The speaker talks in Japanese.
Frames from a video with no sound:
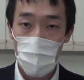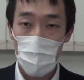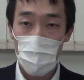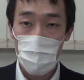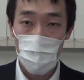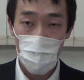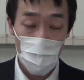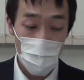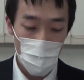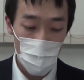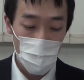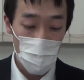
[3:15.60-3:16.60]
たその
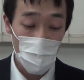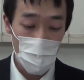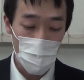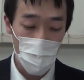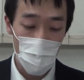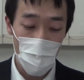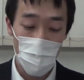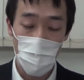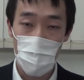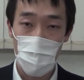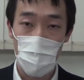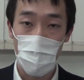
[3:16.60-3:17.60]
後再び
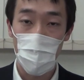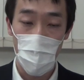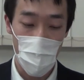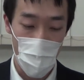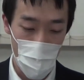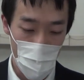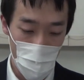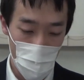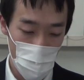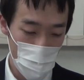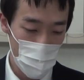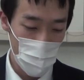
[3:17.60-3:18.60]
タイムズスクエアへ
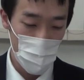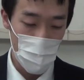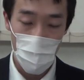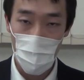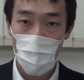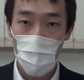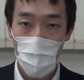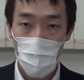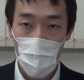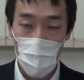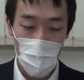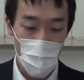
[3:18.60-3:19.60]
ここで
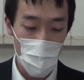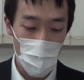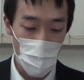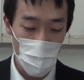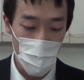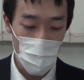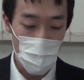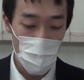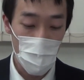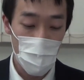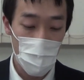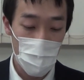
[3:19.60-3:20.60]
は新たに
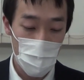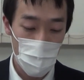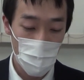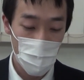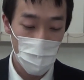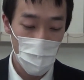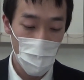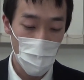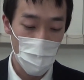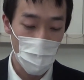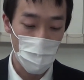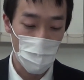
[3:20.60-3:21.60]

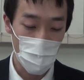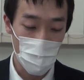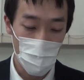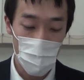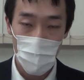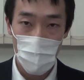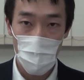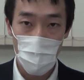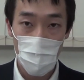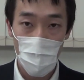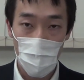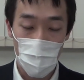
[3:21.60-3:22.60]
シンガーソングライターとの初
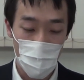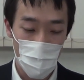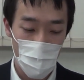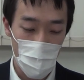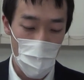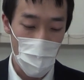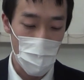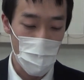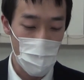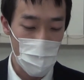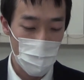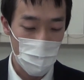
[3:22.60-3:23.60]
めての出会い
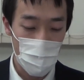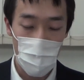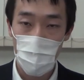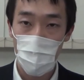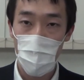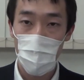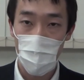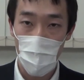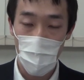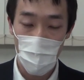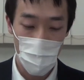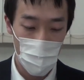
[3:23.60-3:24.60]
であるストリートや
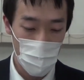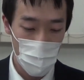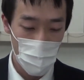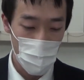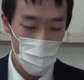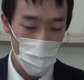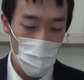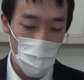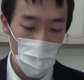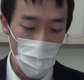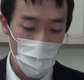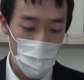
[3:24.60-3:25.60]

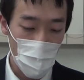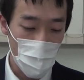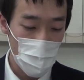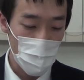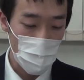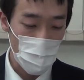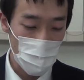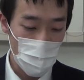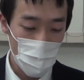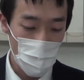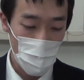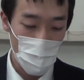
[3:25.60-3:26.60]
駅の出入り口
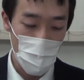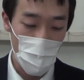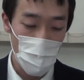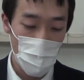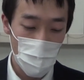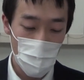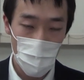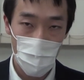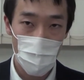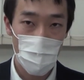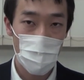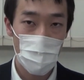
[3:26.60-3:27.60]
を劇中の
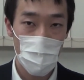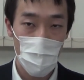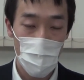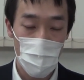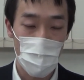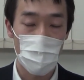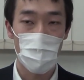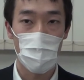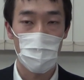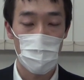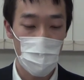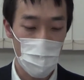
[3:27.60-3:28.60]
構図で撮影
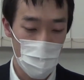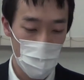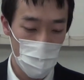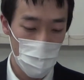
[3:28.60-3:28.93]
しました、